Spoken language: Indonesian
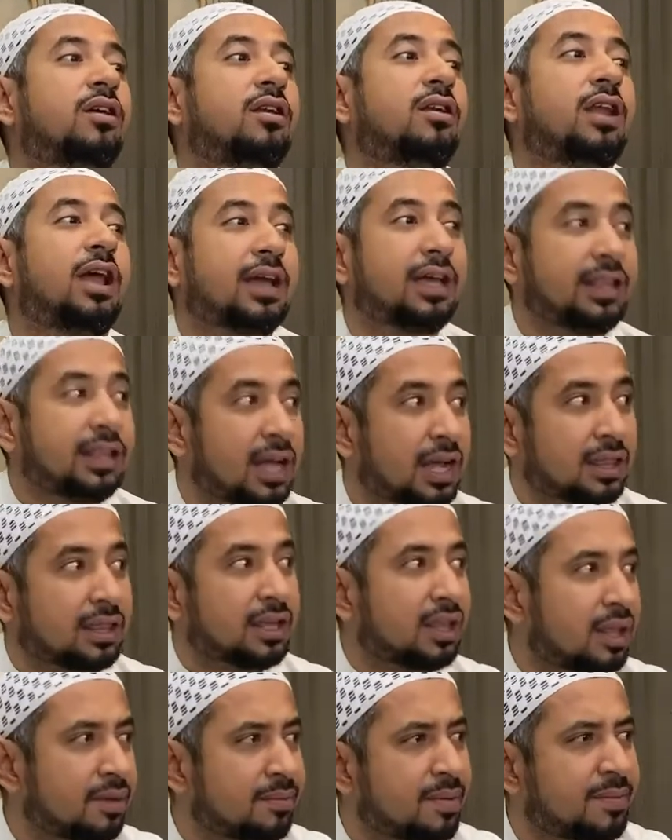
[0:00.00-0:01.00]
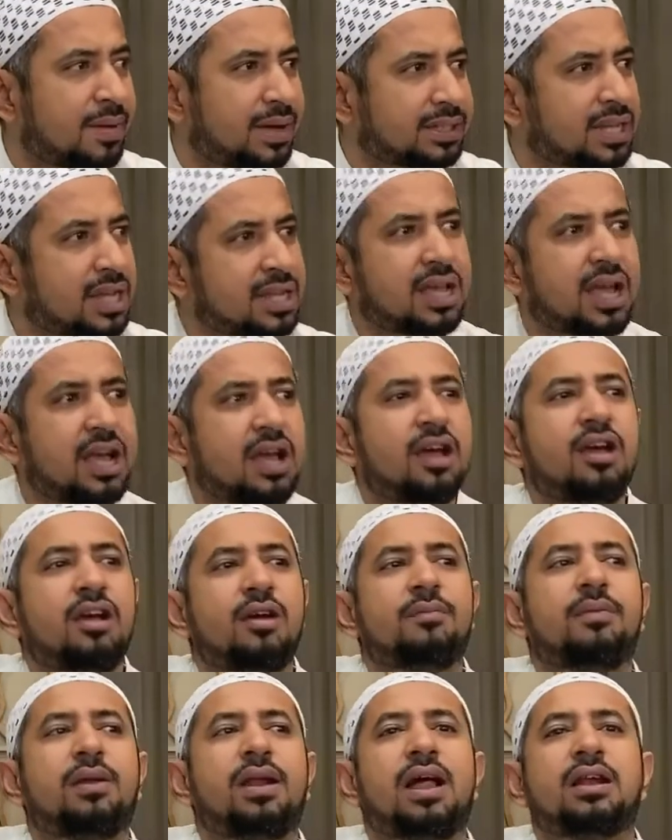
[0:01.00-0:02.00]
lah kita ketika
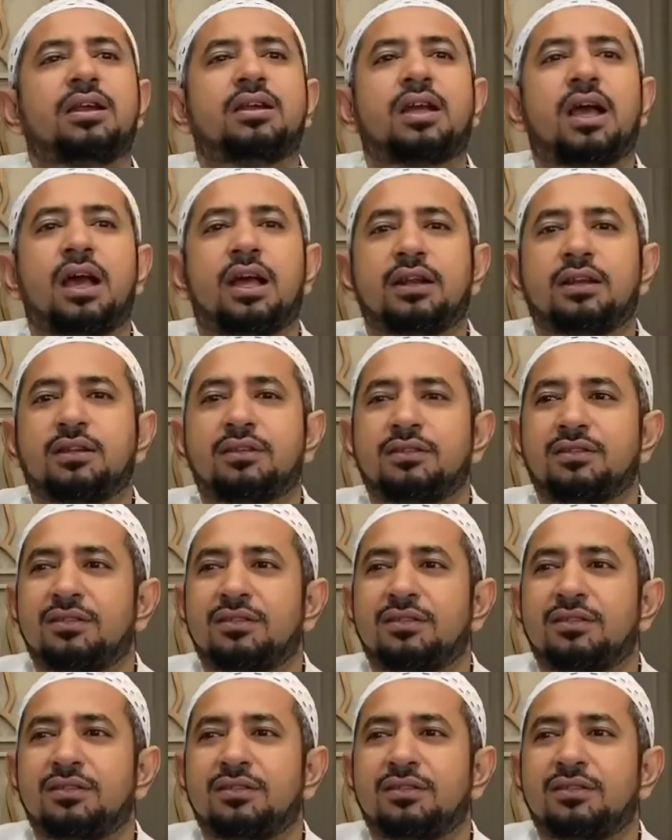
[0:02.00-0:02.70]
membacanya pelankan